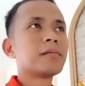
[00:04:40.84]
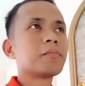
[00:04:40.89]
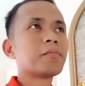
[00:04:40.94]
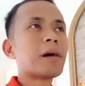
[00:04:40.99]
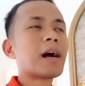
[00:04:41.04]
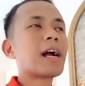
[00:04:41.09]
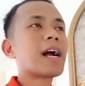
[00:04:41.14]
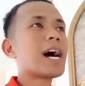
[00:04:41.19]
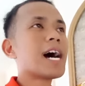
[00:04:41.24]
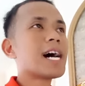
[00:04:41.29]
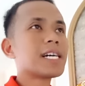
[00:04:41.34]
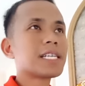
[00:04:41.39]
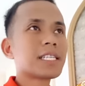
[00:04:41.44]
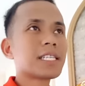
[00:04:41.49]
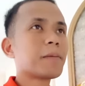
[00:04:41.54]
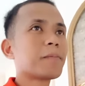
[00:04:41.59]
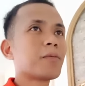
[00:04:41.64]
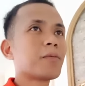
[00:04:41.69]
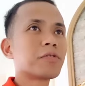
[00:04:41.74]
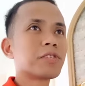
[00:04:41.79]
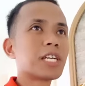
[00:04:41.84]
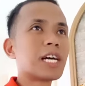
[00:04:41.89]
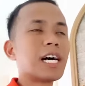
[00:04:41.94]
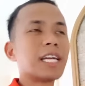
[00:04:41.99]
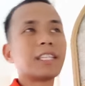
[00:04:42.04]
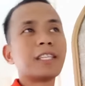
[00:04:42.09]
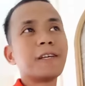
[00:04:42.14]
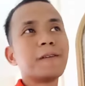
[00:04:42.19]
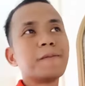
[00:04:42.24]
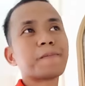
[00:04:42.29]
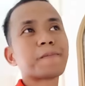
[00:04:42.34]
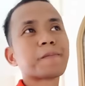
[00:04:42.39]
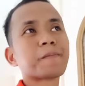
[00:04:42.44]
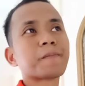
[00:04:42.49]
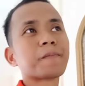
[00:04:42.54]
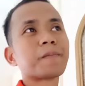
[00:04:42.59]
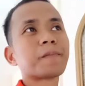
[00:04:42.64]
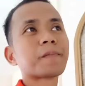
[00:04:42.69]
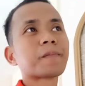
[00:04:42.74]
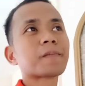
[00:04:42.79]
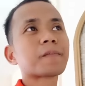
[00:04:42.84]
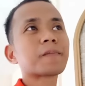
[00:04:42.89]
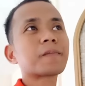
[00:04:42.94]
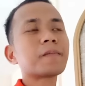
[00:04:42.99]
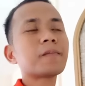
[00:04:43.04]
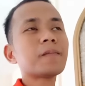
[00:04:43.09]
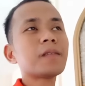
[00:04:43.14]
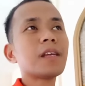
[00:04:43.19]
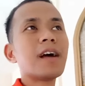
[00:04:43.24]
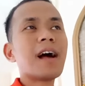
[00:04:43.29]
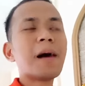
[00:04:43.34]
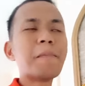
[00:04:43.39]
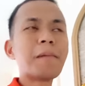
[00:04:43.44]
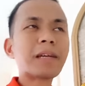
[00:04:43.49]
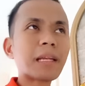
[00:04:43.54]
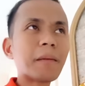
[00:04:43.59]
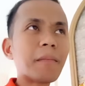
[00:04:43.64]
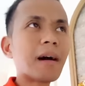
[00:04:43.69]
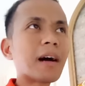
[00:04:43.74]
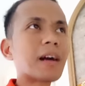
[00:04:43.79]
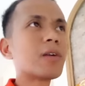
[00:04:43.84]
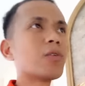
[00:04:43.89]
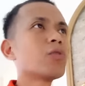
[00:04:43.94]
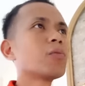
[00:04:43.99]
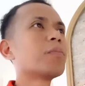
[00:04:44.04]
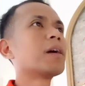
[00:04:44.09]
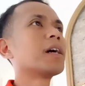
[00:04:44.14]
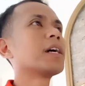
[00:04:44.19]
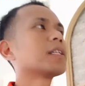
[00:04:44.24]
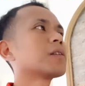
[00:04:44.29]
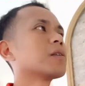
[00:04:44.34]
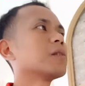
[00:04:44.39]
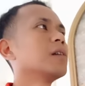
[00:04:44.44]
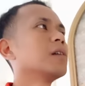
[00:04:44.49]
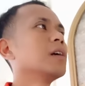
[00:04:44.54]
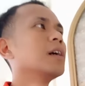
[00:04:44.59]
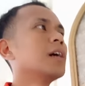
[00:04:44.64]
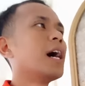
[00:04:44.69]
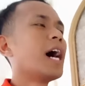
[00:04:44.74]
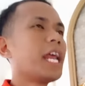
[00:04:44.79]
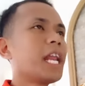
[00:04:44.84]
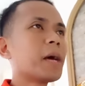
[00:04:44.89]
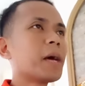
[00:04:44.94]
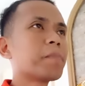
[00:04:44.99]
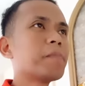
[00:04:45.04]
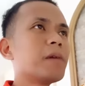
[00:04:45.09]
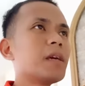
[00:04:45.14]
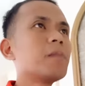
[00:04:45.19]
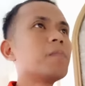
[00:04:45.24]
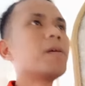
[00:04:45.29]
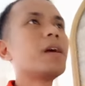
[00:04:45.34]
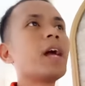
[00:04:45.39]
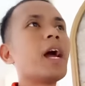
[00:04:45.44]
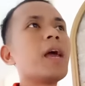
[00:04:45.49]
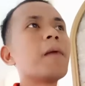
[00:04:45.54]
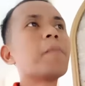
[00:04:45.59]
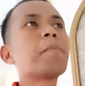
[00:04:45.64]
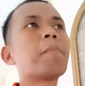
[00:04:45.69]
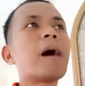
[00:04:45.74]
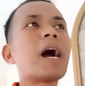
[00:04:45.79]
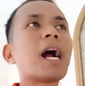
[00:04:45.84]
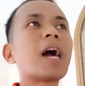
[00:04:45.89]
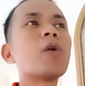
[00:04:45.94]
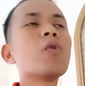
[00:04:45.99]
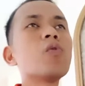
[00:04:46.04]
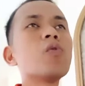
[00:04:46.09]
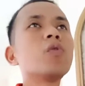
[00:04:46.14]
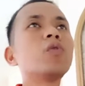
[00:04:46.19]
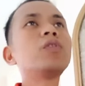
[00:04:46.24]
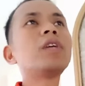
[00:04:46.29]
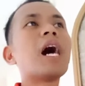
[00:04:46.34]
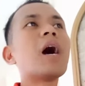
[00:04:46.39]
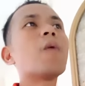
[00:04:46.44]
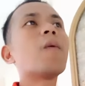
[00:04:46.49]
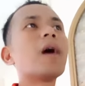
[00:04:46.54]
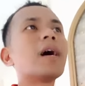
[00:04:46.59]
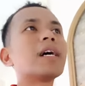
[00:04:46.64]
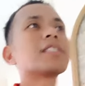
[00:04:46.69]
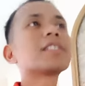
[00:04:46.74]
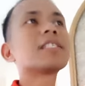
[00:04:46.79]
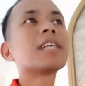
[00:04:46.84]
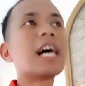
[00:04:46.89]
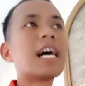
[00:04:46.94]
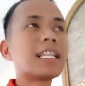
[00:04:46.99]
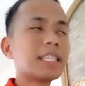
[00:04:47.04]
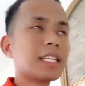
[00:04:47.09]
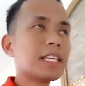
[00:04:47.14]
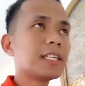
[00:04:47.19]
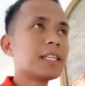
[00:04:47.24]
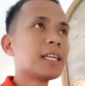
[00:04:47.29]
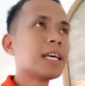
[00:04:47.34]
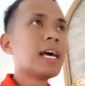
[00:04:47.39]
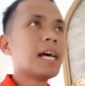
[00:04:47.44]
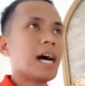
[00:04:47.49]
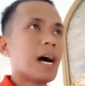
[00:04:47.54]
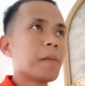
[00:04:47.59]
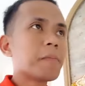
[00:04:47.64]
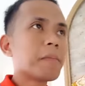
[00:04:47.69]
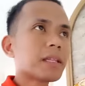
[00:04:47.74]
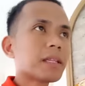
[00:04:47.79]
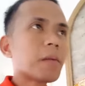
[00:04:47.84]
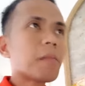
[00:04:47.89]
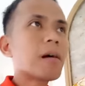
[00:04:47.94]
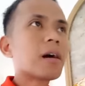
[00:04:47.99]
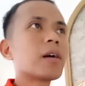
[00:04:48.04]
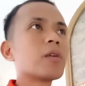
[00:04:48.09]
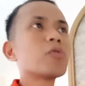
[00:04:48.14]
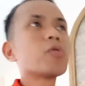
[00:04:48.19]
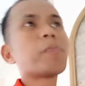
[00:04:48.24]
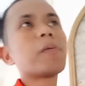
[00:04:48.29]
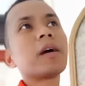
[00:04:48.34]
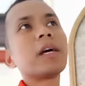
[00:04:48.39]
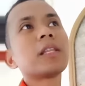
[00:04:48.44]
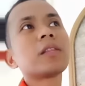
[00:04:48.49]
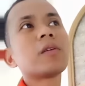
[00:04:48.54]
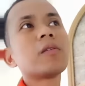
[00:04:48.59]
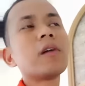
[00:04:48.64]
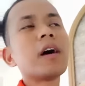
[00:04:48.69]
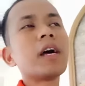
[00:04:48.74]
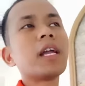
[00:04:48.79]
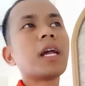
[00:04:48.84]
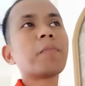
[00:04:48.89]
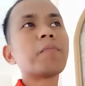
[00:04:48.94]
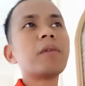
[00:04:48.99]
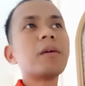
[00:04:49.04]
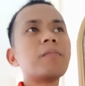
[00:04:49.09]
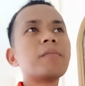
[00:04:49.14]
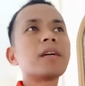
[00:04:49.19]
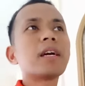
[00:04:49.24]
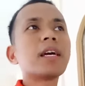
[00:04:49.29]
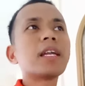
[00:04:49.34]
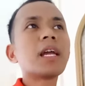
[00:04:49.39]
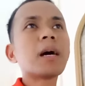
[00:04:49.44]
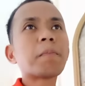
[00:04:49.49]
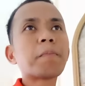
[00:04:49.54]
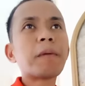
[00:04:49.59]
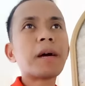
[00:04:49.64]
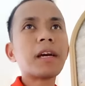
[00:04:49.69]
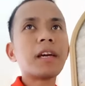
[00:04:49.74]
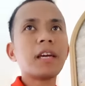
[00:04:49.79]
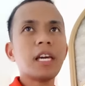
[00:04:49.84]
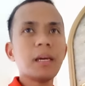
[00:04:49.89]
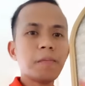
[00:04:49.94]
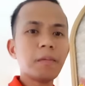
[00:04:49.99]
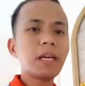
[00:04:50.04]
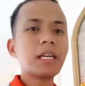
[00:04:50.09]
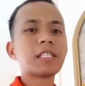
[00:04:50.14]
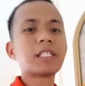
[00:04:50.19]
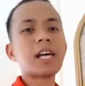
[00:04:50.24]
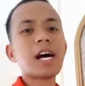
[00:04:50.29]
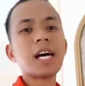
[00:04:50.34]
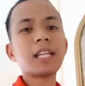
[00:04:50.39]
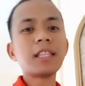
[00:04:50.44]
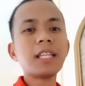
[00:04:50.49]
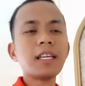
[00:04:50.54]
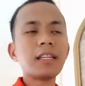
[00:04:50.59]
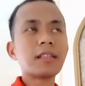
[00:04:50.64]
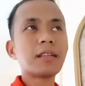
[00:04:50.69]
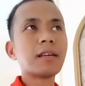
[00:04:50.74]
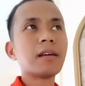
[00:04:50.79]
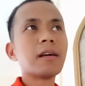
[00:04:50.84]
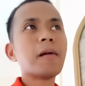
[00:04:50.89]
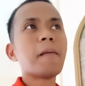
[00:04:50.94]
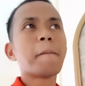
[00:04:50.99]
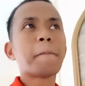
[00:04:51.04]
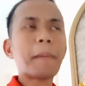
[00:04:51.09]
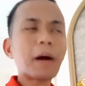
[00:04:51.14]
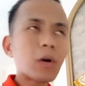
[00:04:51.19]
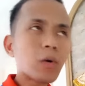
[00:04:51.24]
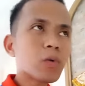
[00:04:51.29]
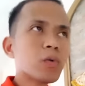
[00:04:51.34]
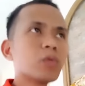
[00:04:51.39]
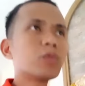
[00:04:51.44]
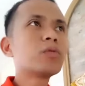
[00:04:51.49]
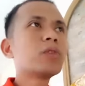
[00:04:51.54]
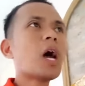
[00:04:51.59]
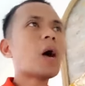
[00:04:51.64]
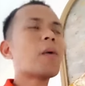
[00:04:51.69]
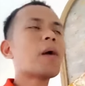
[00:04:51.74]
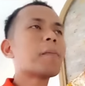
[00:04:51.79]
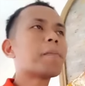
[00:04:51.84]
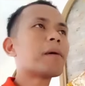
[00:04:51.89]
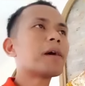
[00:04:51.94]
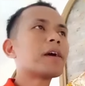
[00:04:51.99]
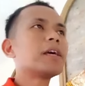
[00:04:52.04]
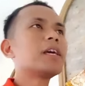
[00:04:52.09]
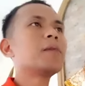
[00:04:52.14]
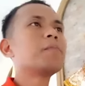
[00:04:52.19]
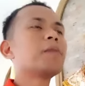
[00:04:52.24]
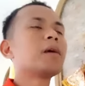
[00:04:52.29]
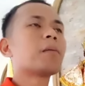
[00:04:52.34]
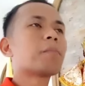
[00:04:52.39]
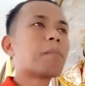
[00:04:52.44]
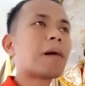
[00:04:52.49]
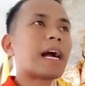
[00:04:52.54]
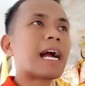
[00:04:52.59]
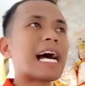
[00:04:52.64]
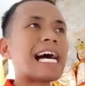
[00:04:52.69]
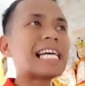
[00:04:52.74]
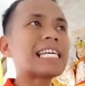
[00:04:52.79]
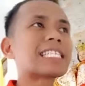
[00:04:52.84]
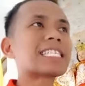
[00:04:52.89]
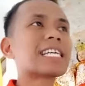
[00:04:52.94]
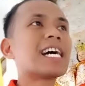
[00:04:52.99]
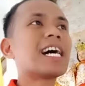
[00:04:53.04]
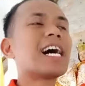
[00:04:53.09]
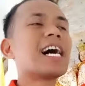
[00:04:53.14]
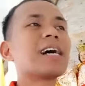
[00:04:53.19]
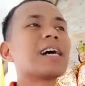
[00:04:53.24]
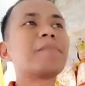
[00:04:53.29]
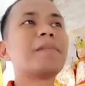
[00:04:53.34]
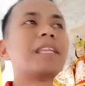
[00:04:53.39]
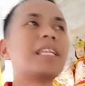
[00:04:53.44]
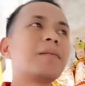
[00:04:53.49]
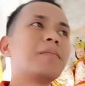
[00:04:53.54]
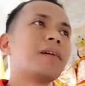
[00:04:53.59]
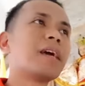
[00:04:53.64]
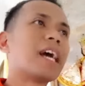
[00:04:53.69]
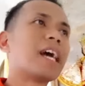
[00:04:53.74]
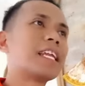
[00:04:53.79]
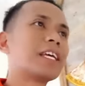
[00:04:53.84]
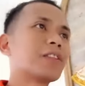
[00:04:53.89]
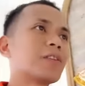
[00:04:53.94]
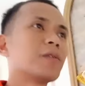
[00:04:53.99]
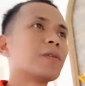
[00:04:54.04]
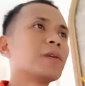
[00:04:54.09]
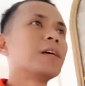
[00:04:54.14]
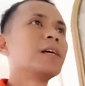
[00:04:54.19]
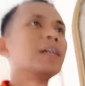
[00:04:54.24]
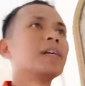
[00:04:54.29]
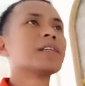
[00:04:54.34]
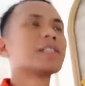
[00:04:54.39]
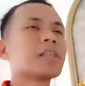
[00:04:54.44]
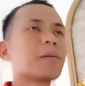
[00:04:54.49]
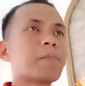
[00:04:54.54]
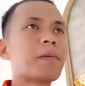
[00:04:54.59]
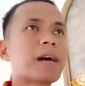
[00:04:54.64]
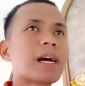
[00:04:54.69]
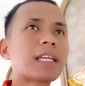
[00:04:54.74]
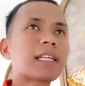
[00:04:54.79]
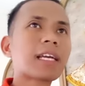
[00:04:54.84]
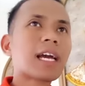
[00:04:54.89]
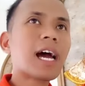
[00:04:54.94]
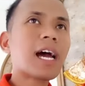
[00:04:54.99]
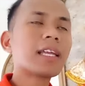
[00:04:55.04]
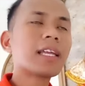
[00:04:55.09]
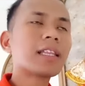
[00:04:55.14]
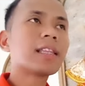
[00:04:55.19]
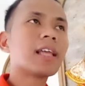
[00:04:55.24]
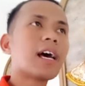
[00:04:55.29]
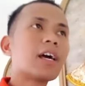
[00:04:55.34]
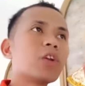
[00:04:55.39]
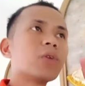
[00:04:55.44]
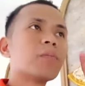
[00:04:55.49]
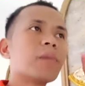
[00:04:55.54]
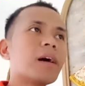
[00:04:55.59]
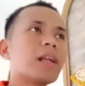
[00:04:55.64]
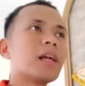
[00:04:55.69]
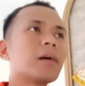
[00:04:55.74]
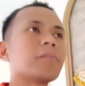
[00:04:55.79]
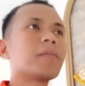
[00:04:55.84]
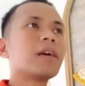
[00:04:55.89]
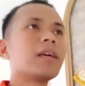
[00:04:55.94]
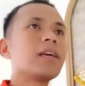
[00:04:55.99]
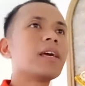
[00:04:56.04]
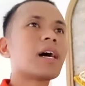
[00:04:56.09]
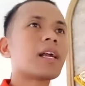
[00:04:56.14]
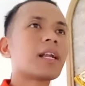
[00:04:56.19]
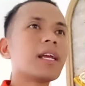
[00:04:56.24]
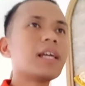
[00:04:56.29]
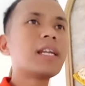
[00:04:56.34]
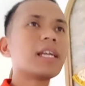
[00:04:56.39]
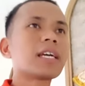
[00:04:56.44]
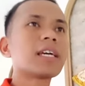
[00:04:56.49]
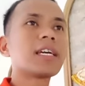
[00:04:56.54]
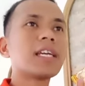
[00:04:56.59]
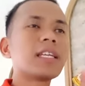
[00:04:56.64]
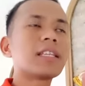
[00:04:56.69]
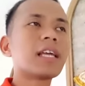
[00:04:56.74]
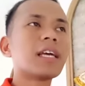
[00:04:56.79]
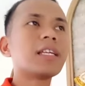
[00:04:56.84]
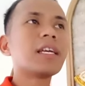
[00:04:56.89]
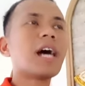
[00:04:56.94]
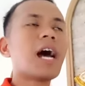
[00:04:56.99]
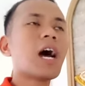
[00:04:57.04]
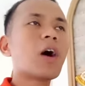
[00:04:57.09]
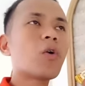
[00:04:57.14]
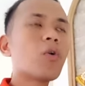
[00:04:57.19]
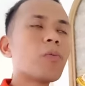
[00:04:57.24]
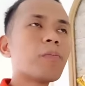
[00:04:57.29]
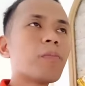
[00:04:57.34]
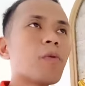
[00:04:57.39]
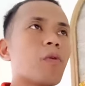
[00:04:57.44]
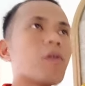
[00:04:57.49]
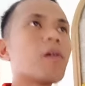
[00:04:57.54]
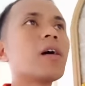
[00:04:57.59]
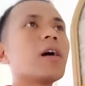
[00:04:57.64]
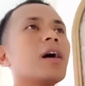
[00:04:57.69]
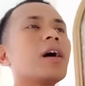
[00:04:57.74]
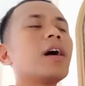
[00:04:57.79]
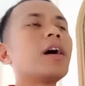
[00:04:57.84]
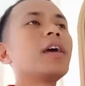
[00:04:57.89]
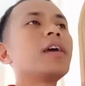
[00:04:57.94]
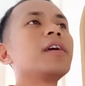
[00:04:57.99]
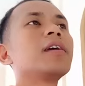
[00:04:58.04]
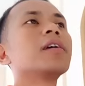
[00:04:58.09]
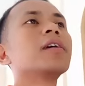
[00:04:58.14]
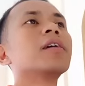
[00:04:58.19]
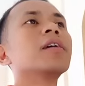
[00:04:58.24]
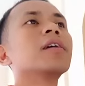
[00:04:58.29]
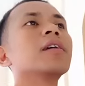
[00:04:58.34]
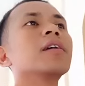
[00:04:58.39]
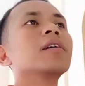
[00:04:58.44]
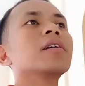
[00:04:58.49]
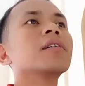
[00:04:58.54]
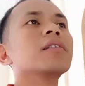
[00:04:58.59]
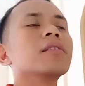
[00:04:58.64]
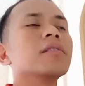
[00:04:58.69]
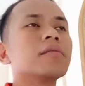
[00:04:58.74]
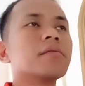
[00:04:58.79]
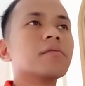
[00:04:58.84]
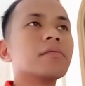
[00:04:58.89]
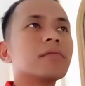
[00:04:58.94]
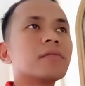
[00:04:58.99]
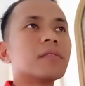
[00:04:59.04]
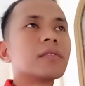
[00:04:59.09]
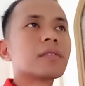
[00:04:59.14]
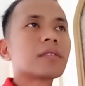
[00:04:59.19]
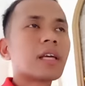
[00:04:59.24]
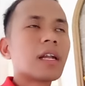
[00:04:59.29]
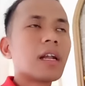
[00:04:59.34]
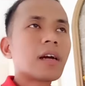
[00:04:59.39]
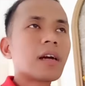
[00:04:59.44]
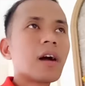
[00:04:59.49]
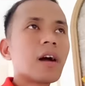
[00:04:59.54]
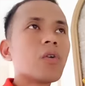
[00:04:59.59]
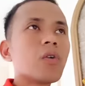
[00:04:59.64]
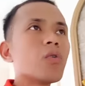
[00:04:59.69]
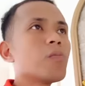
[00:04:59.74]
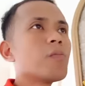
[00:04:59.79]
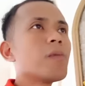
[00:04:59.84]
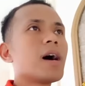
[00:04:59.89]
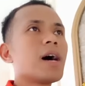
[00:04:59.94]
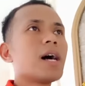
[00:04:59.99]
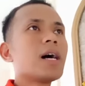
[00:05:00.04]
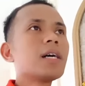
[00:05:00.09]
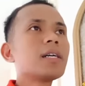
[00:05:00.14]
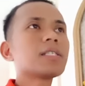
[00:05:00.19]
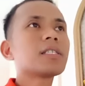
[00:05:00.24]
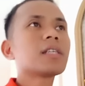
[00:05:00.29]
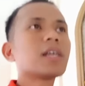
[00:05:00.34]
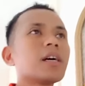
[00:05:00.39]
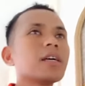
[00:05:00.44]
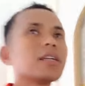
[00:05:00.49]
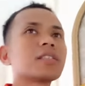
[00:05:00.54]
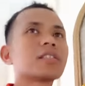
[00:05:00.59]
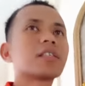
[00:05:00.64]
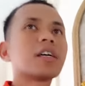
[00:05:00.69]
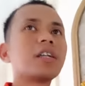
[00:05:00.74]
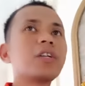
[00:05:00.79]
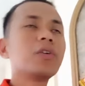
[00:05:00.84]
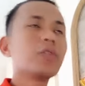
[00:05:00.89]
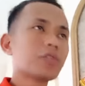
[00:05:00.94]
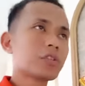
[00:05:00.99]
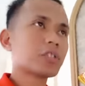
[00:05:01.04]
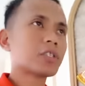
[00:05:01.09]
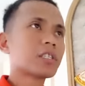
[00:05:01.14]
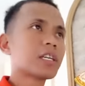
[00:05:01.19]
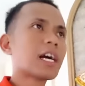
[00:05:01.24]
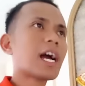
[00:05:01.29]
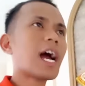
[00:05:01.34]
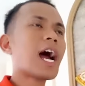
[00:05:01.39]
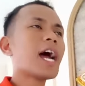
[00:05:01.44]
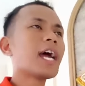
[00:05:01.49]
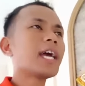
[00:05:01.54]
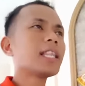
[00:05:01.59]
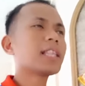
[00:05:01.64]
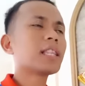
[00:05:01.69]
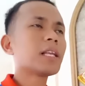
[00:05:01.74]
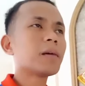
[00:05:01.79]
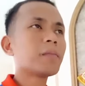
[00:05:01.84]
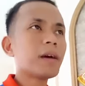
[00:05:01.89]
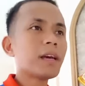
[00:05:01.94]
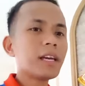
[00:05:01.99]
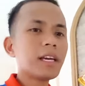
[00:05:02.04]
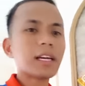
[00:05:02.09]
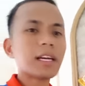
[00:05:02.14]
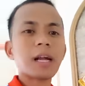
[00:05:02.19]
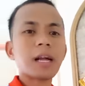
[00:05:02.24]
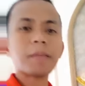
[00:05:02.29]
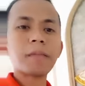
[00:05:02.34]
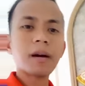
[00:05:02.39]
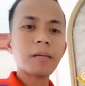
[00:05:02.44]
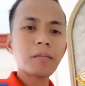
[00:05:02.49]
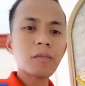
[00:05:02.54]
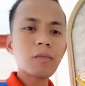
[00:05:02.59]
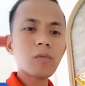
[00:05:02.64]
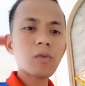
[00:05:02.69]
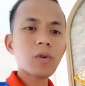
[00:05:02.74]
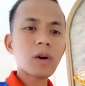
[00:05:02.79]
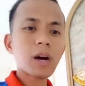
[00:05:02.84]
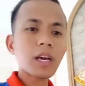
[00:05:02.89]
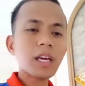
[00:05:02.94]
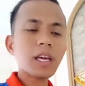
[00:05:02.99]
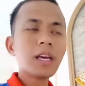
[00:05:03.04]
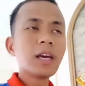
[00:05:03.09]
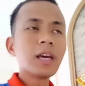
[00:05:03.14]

pag-asa po sa atin. Ang matabang lupang ito ay nagbibigay pag-uunawa sa atin. Ang matabang lupang ito ay nagbibigay ng pag-ibig sa atin. Pag-uunawa, pag-ibig, pag-asa ang binibigay nito. Sapagkat kahit na anuman ang mangyari, nakikita niya ako po ay talagang umaasa sa Diyos kahit na mahirap ang buhay